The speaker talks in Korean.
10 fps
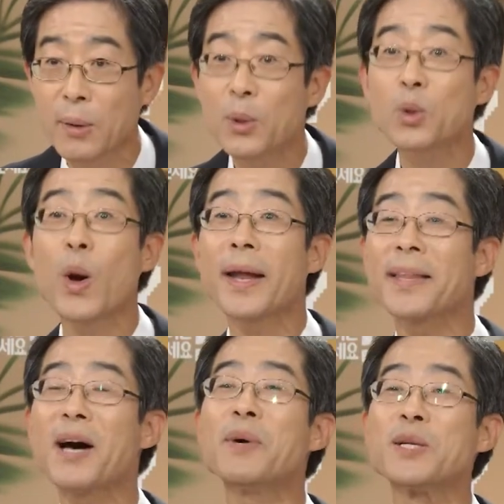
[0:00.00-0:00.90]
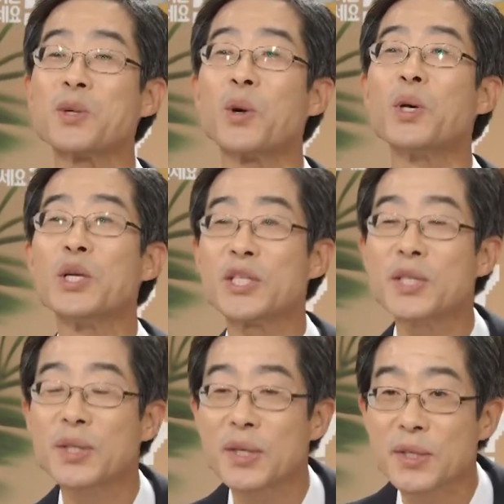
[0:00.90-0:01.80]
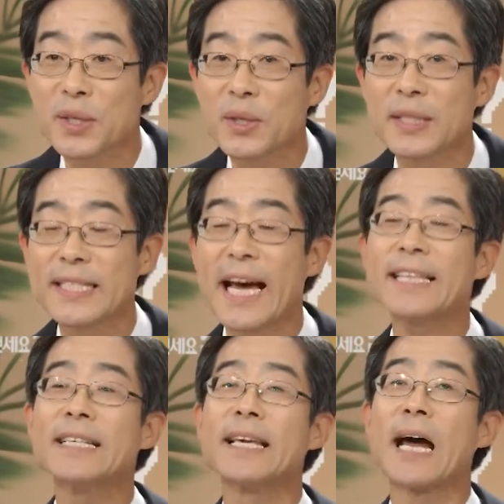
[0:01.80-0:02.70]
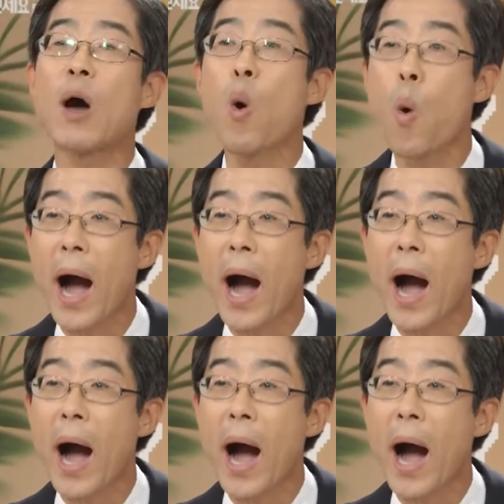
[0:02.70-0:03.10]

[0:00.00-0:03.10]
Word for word: 그리고 또 하나 남았죠. 신경 쓰는 것, 짜증이나 아.